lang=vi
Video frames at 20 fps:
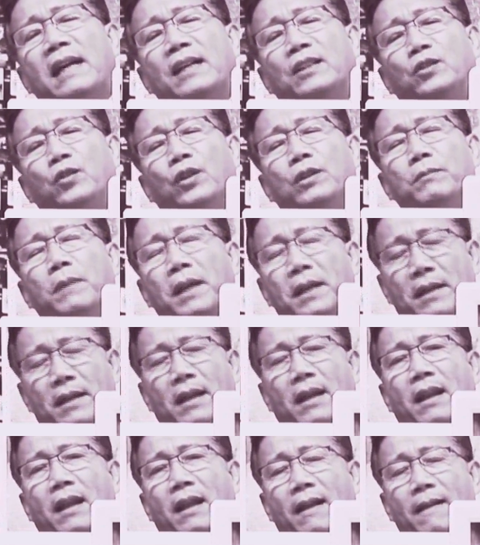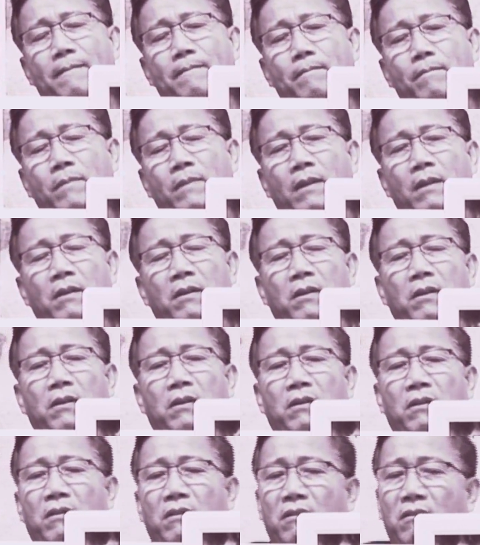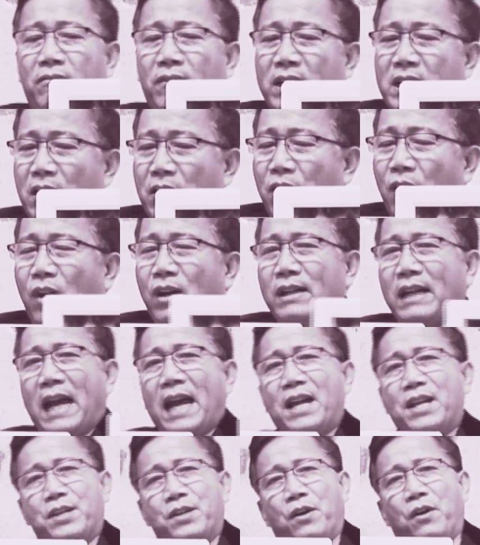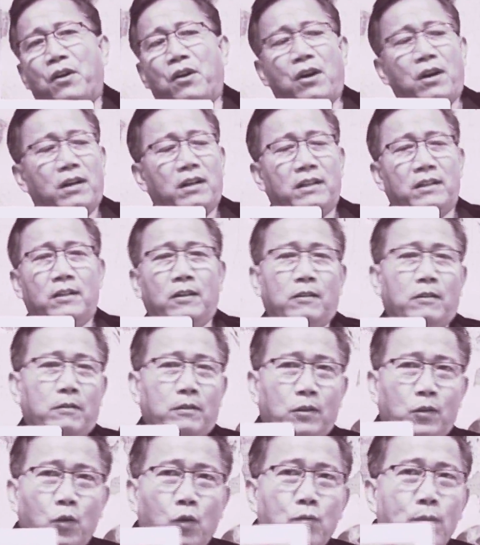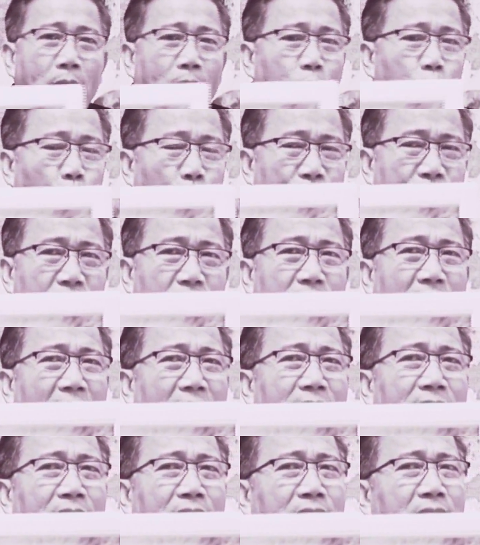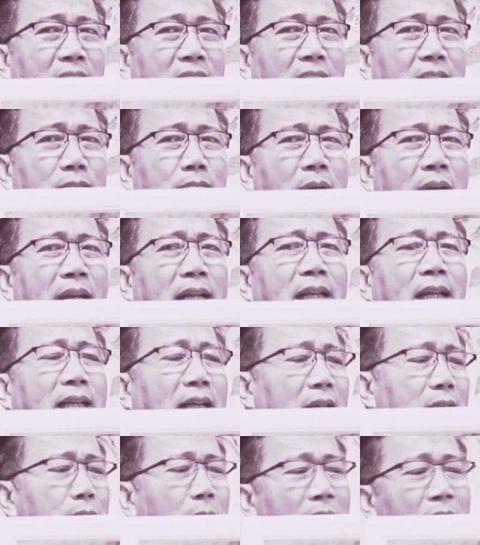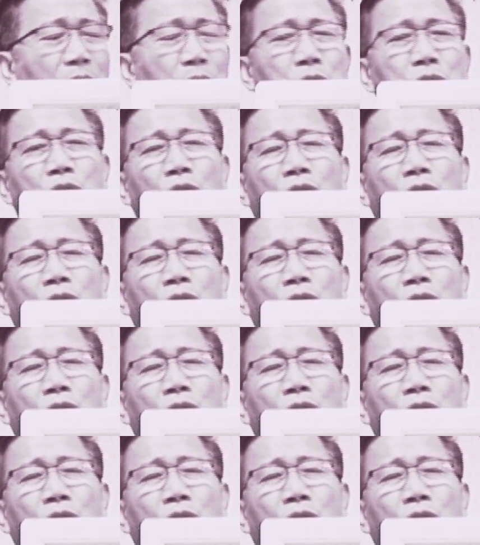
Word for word: đang chứng minh và sau đó ngài cho khuôn mặt quỷ sa tăng hiện ra trên mây để cảnh báo